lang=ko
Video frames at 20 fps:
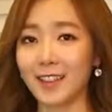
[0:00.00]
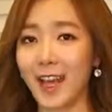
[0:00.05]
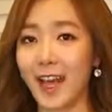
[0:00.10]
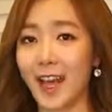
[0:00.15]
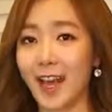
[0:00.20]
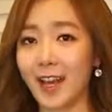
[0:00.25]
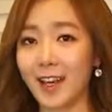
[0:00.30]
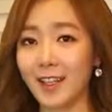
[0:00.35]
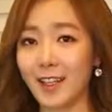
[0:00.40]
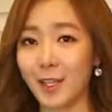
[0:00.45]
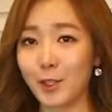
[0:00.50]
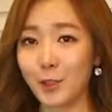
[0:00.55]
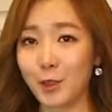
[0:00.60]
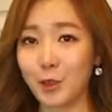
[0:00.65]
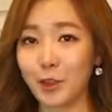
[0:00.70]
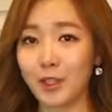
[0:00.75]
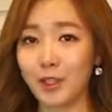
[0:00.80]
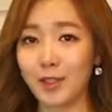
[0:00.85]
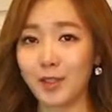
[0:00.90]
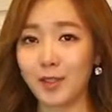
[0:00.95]
다양한
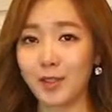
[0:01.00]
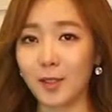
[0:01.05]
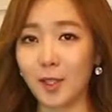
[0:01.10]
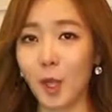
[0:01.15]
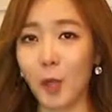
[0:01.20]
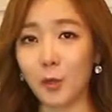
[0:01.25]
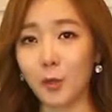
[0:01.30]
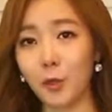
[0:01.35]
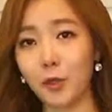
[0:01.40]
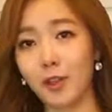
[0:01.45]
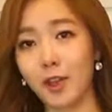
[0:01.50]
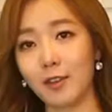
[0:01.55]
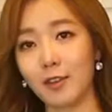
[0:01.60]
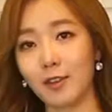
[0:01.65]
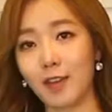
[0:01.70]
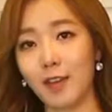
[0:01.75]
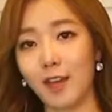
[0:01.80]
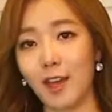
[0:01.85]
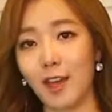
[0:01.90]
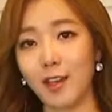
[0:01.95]
예술은
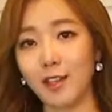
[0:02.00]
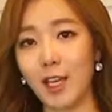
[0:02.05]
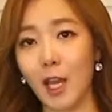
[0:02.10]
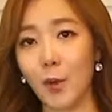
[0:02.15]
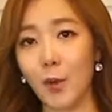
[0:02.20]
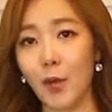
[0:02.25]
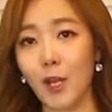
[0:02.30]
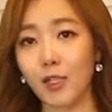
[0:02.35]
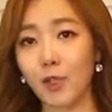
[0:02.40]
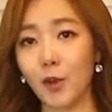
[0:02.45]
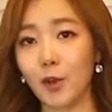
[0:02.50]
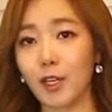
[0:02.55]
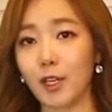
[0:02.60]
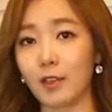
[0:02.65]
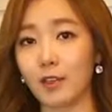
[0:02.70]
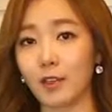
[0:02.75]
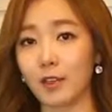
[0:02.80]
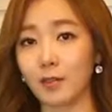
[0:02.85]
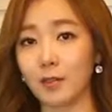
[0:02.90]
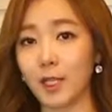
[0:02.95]
청소년기에 사회적
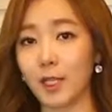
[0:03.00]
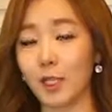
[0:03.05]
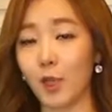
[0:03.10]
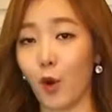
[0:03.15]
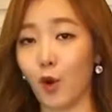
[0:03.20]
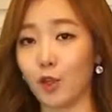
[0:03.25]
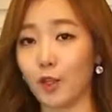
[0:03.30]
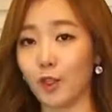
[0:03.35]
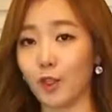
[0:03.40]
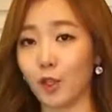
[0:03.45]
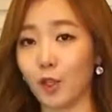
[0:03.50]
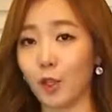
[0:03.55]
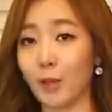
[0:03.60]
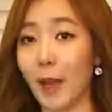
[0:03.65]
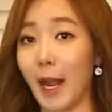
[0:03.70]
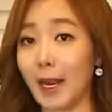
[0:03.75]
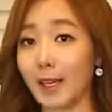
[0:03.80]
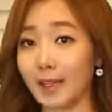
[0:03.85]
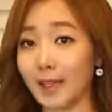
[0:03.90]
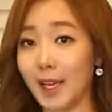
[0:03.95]
기능 및 적응력을
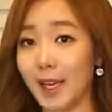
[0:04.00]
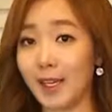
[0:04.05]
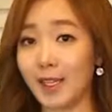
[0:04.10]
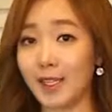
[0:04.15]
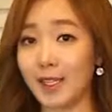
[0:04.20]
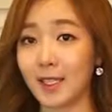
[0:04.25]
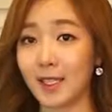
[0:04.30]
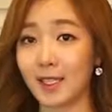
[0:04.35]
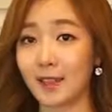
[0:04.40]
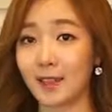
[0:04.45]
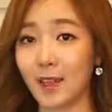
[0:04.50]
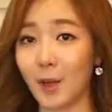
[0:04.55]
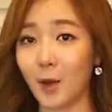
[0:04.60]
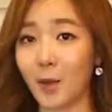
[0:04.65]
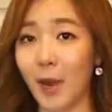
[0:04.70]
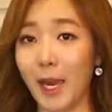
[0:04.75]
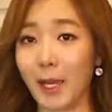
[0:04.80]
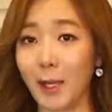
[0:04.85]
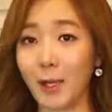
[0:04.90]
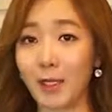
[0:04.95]

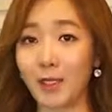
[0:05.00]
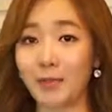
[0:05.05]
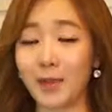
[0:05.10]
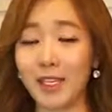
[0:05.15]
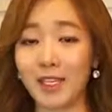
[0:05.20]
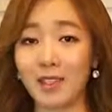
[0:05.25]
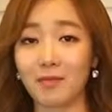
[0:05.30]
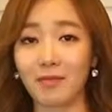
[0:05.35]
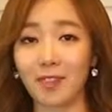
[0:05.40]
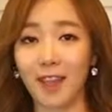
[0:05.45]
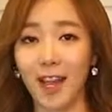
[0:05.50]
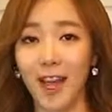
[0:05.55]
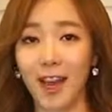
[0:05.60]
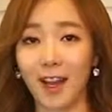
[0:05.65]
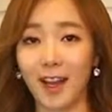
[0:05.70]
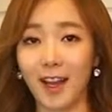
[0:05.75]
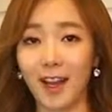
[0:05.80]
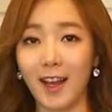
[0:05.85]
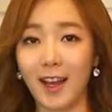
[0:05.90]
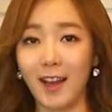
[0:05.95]
발달시킨다고 밝혀진 바
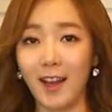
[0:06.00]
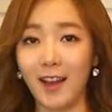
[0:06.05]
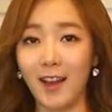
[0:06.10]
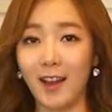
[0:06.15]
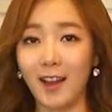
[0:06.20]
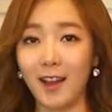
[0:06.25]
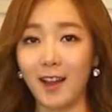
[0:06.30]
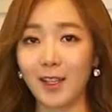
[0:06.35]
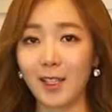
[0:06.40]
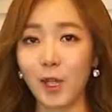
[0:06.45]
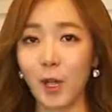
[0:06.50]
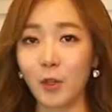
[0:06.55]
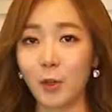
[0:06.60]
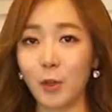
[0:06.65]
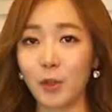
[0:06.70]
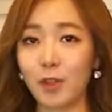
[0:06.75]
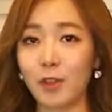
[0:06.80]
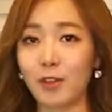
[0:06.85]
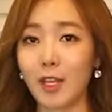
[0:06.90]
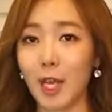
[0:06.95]
있습니다.
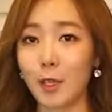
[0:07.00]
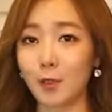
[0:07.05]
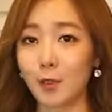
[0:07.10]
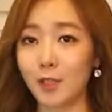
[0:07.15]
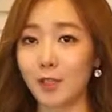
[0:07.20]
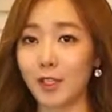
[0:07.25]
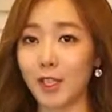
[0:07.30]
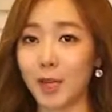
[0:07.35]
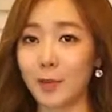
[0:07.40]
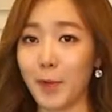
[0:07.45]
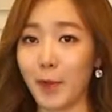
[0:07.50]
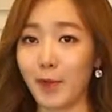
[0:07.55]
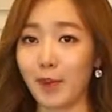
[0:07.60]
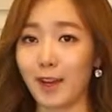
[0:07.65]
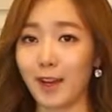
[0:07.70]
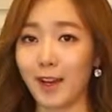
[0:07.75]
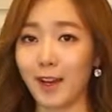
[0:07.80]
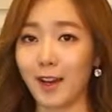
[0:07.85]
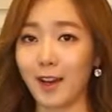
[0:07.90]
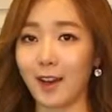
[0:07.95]
청소년 예술
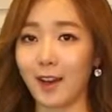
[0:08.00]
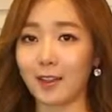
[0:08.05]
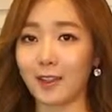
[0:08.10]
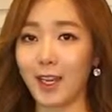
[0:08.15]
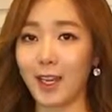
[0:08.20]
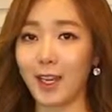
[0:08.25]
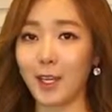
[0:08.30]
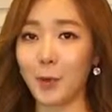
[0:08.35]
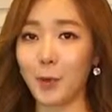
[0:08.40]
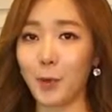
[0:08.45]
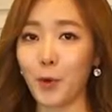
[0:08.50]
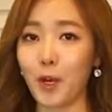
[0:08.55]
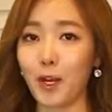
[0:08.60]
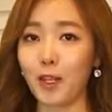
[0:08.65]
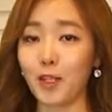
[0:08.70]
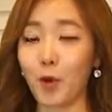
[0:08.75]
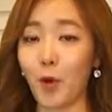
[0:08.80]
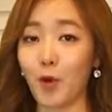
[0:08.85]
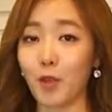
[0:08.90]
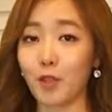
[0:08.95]
참여가
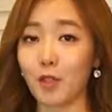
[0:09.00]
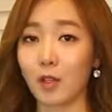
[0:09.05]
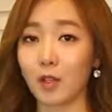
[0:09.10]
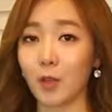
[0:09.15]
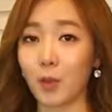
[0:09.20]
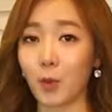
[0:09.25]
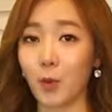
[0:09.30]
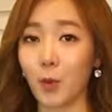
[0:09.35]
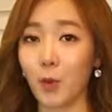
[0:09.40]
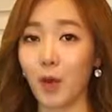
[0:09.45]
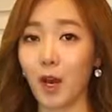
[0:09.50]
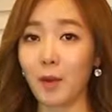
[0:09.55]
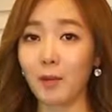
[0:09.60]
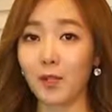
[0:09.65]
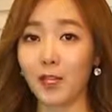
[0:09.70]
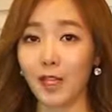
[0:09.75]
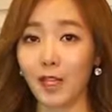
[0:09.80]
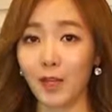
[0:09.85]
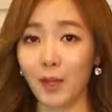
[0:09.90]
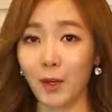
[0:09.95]
타인과의 정서적
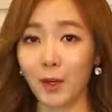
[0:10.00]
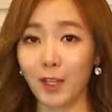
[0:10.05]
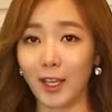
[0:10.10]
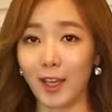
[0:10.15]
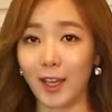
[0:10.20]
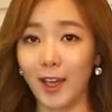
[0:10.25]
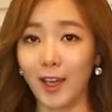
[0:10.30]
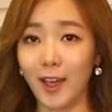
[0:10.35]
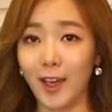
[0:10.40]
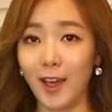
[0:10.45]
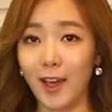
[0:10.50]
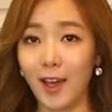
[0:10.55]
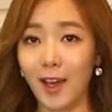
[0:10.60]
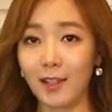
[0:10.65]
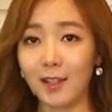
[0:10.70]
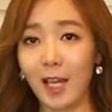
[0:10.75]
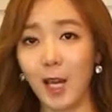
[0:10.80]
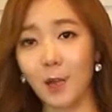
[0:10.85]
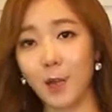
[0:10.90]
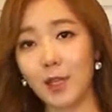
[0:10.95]
교감을 이끌어내
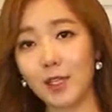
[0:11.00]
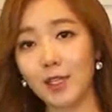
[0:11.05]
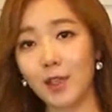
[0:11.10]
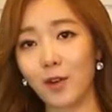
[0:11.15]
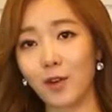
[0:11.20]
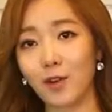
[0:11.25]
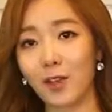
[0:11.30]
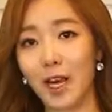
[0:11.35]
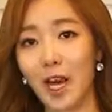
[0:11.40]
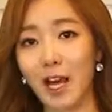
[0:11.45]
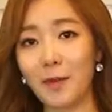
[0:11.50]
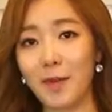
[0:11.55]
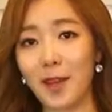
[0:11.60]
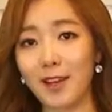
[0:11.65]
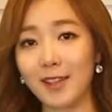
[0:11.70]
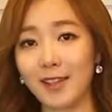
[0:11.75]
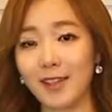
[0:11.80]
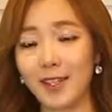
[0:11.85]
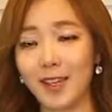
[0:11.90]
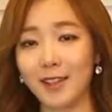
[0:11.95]
사회성을
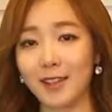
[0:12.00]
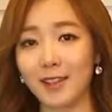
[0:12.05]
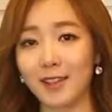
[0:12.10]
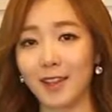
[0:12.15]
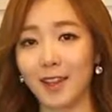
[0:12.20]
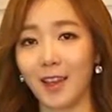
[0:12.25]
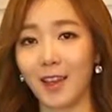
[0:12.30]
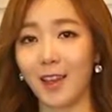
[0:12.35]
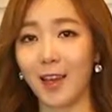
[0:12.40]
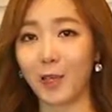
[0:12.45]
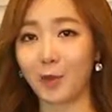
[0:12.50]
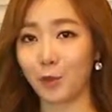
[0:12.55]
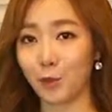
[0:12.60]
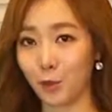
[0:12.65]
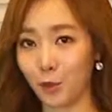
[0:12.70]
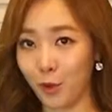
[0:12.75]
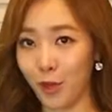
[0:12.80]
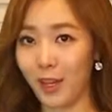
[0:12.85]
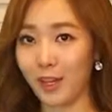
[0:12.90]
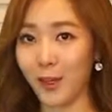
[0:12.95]
함양시키는데
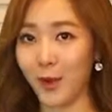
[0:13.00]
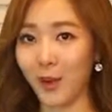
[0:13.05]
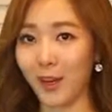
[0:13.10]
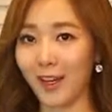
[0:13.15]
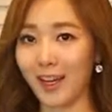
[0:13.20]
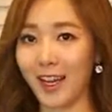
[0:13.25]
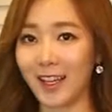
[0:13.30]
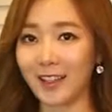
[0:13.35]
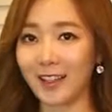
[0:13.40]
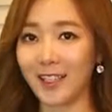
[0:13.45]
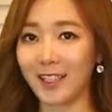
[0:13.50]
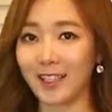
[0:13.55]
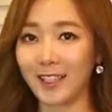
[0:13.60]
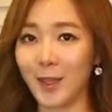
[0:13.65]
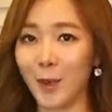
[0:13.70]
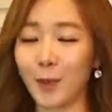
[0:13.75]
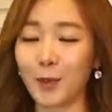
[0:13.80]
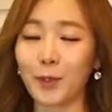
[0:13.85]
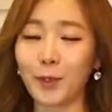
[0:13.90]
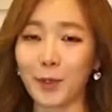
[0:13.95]
중요한 역할을 한다는
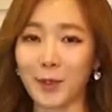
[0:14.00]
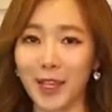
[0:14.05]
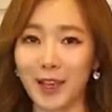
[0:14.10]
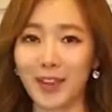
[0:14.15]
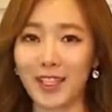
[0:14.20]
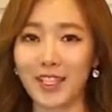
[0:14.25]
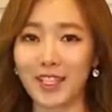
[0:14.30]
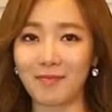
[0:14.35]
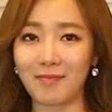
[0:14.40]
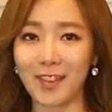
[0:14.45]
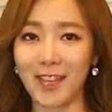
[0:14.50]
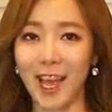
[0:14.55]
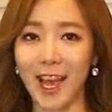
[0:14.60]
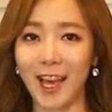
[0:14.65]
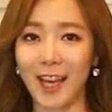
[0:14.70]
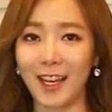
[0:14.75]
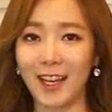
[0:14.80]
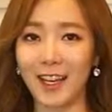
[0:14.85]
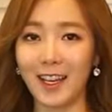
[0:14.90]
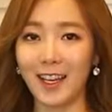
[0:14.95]
연구도
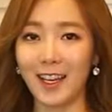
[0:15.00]
나왔습니다.